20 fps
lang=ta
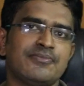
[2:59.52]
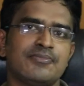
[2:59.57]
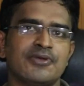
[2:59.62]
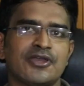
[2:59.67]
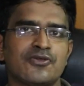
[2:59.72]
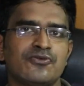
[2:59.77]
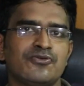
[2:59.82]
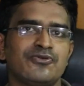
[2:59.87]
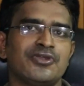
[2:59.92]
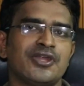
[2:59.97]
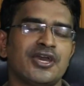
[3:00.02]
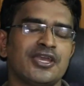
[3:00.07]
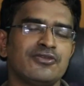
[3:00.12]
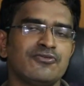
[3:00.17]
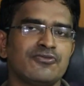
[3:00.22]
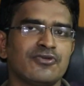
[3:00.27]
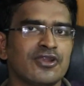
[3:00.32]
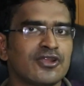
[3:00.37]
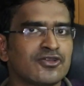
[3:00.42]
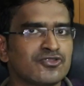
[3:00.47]
ஃபீட்பேக்
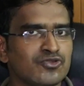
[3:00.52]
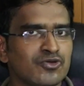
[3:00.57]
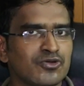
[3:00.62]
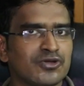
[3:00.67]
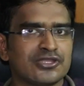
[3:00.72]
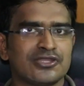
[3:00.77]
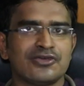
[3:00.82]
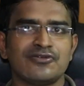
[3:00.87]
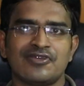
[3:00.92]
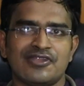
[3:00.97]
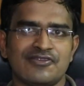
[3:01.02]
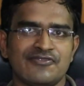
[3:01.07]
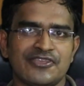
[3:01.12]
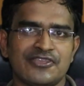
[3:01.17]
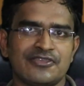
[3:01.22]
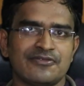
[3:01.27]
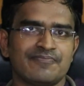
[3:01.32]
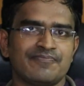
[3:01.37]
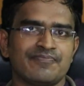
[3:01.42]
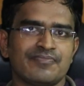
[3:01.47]
உண்டாகி உங்களுக்கு தூக்கத்தை வர
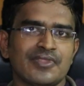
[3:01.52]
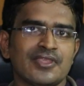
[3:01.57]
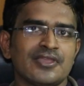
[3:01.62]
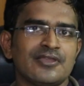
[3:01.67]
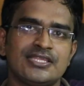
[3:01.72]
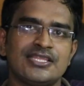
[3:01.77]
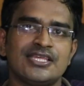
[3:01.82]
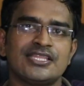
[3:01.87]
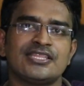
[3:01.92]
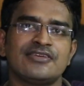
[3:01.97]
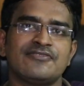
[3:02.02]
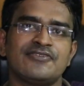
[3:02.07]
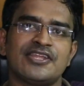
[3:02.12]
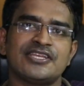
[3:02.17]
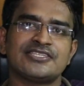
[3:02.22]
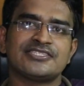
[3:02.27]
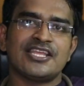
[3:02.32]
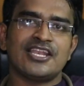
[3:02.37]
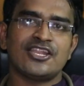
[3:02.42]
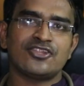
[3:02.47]
வைக்கும் இதை
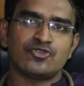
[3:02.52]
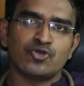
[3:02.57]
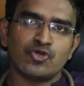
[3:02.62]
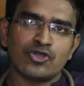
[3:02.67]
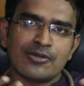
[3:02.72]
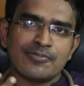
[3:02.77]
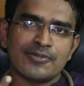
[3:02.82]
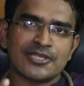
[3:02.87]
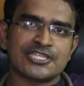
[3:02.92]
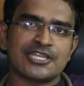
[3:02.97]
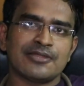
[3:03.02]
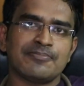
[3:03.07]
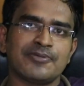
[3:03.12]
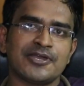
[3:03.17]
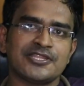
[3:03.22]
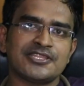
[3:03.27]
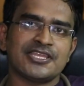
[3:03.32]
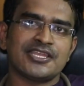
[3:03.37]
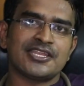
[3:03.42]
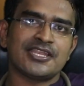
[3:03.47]
தவிர சில தூக்க மாத்திரை
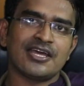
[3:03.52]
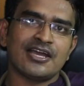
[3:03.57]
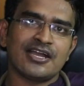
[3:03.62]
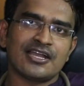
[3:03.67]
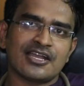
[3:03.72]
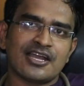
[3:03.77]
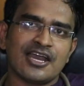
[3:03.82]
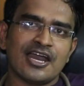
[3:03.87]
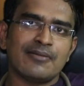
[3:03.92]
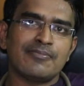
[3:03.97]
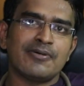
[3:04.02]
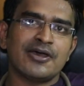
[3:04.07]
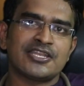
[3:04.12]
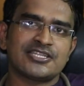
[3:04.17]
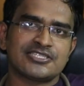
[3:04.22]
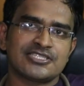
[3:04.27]
பார்த்தீங்கன்னா காபா